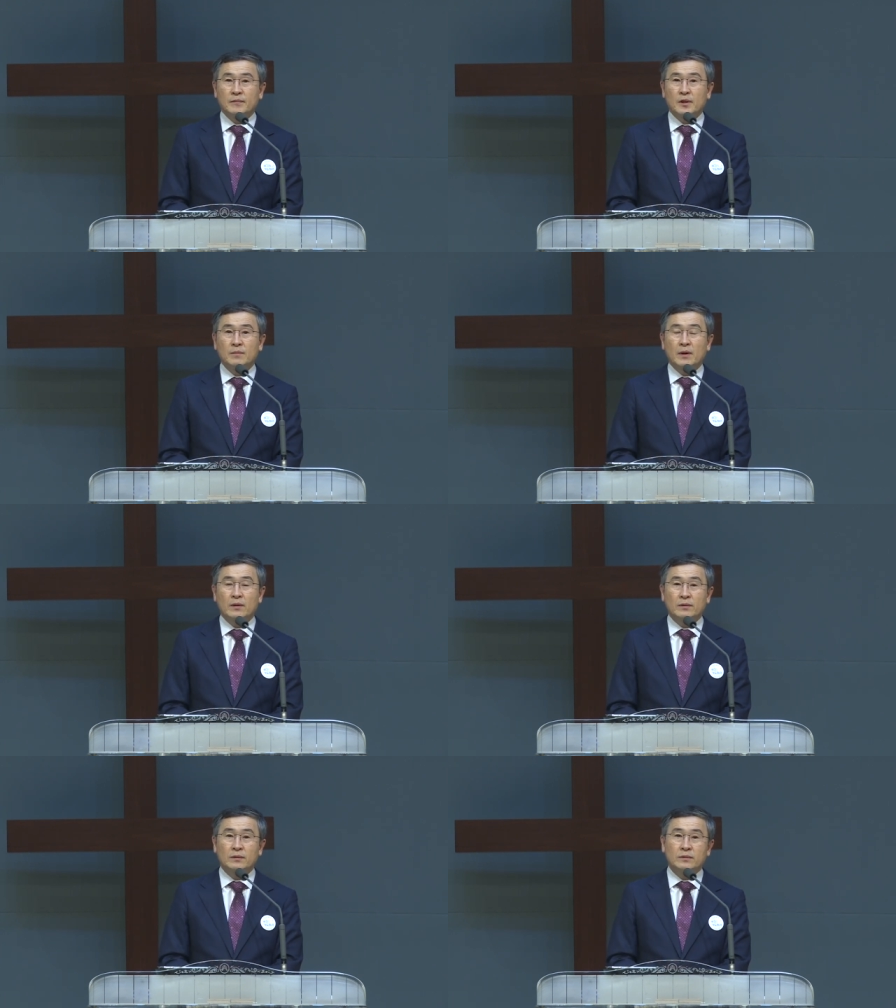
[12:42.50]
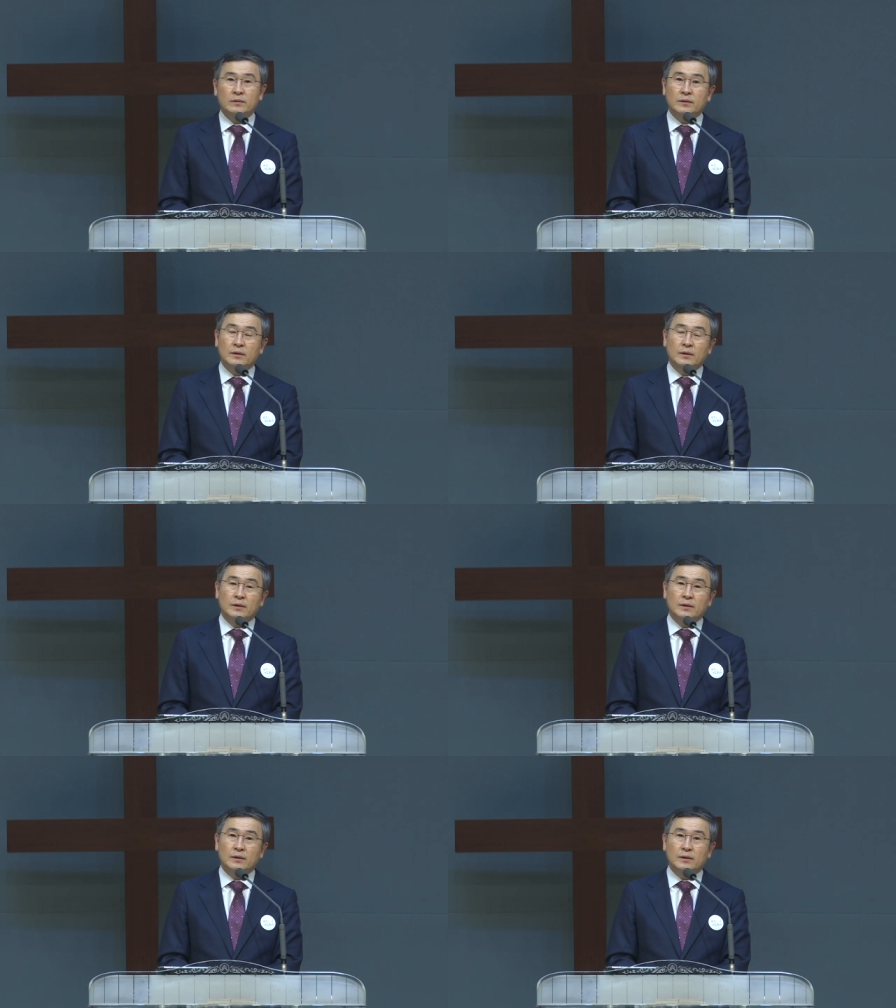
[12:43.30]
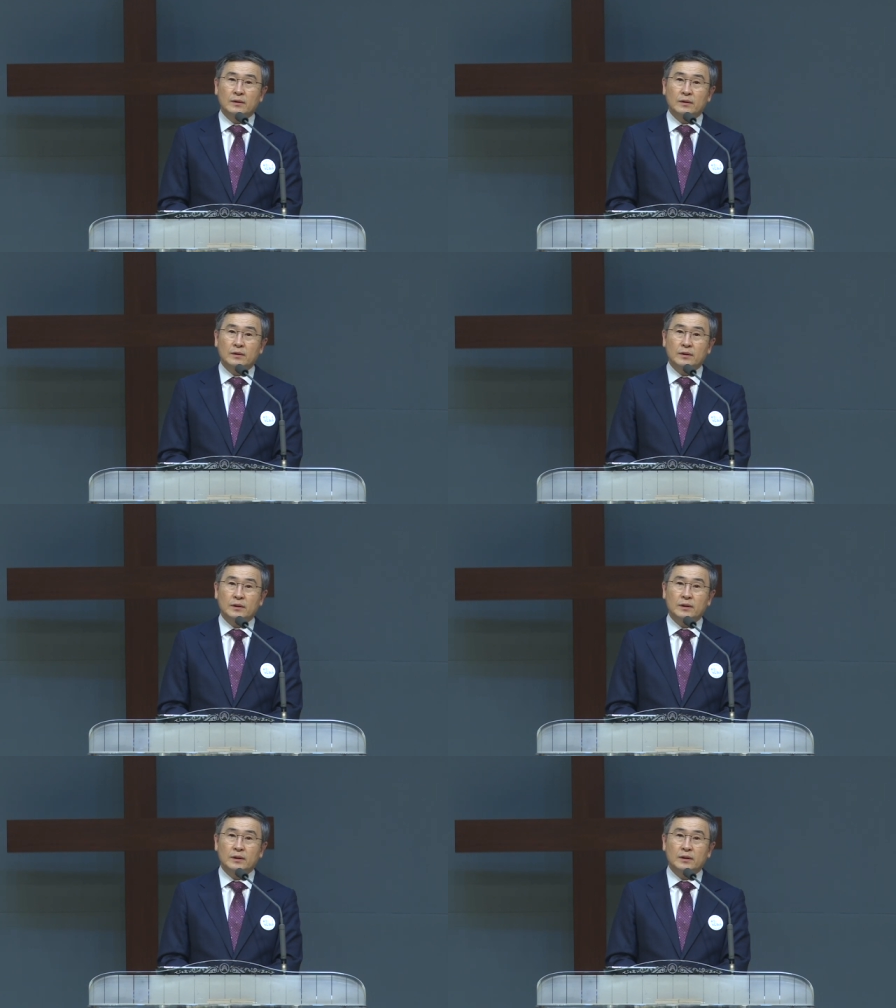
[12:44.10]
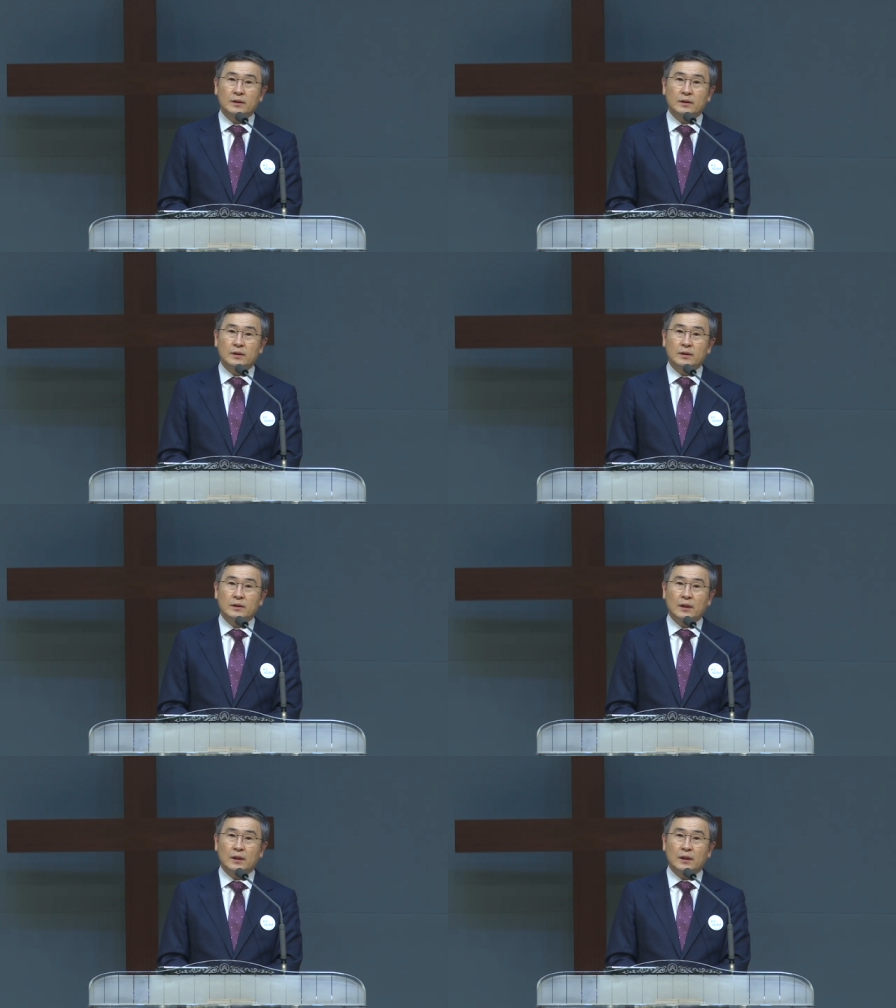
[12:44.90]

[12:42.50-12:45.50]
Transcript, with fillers: 이 말은 이